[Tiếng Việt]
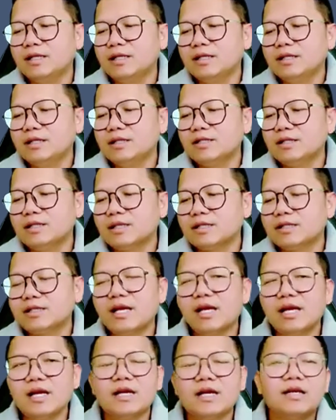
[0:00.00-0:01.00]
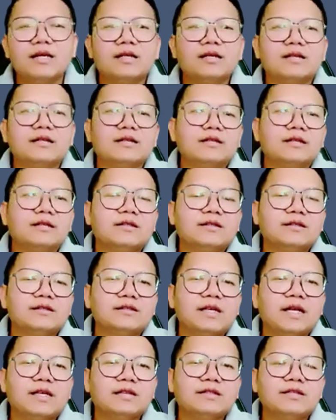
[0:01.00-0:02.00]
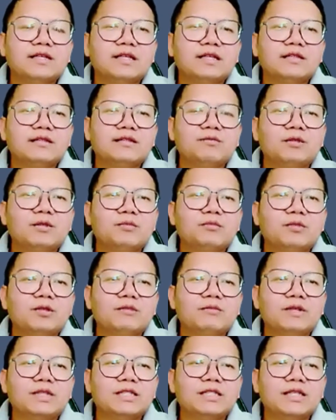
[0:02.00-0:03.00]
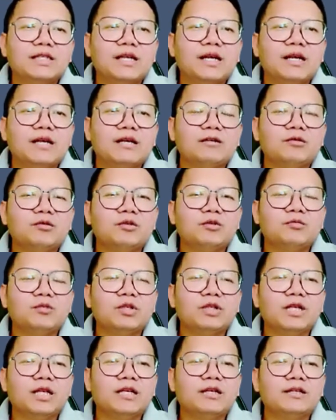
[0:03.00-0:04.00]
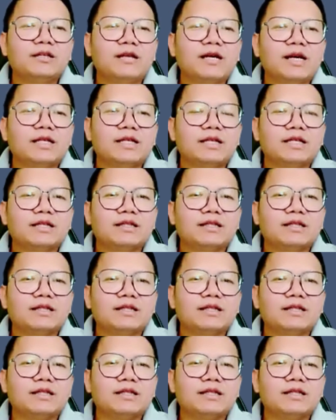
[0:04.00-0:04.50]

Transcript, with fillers: sắc xa sai chiều nơi robot ở trên nạ luôn môi lơ đã được